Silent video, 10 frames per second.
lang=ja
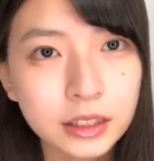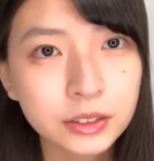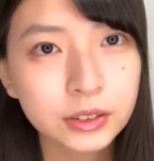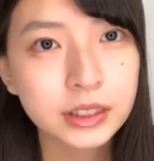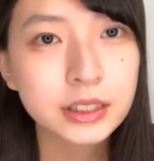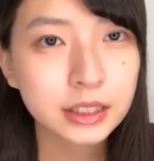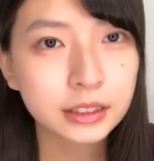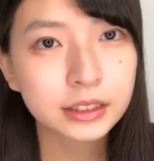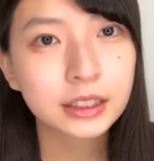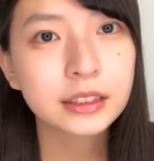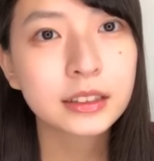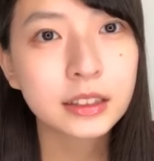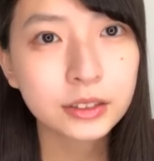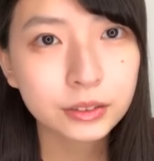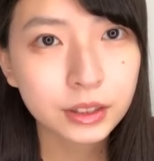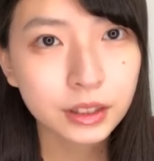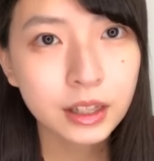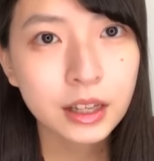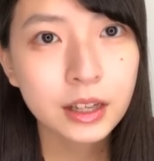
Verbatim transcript: たりとかちかなだったりとか